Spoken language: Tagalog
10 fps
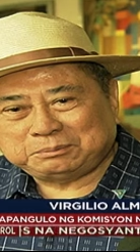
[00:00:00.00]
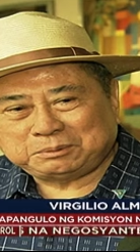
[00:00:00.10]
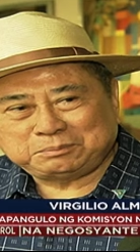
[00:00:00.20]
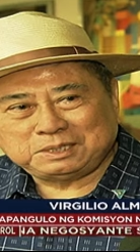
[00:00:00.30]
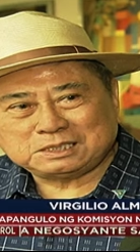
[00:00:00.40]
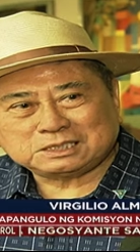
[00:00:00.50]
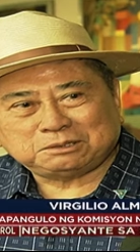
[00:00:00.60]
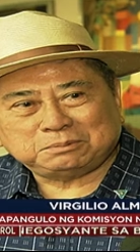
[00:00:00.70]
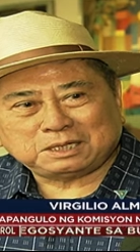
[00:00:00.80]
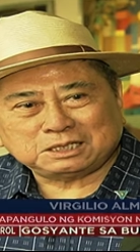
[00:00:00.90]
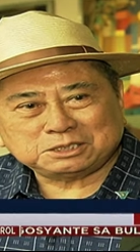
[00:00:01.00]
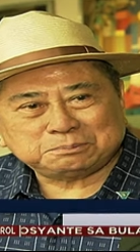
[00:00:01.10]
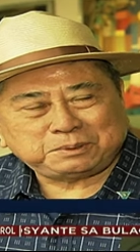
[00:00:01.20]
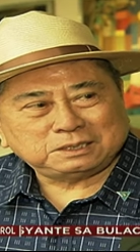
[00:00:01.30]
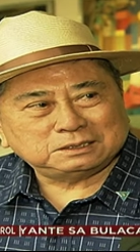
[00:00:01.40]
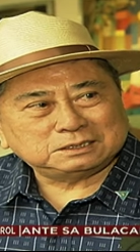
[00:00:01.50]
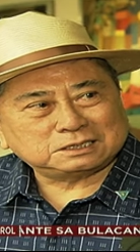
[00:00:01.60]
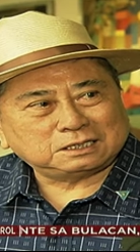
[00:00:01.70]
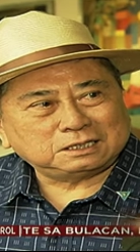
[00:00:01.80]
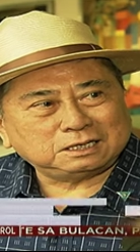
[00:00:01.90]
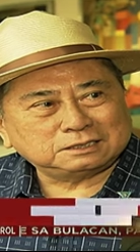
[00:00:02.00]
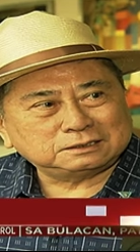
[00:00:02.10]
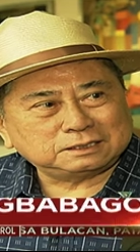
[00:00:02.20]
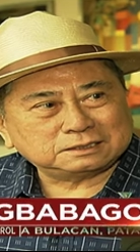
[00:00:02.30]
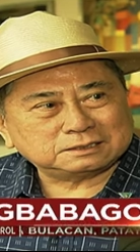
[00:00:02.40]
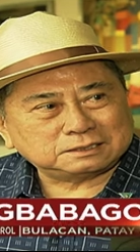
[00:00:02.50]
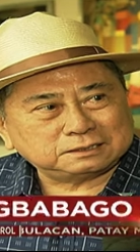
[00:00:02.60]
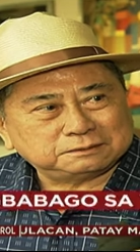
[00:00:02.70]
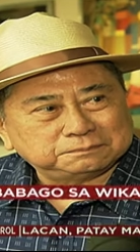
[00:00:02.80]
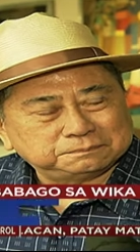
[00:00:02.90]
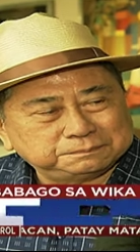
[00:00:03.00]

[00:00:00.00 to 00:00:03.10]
para mabilis ka makarespond sa kanilang texting.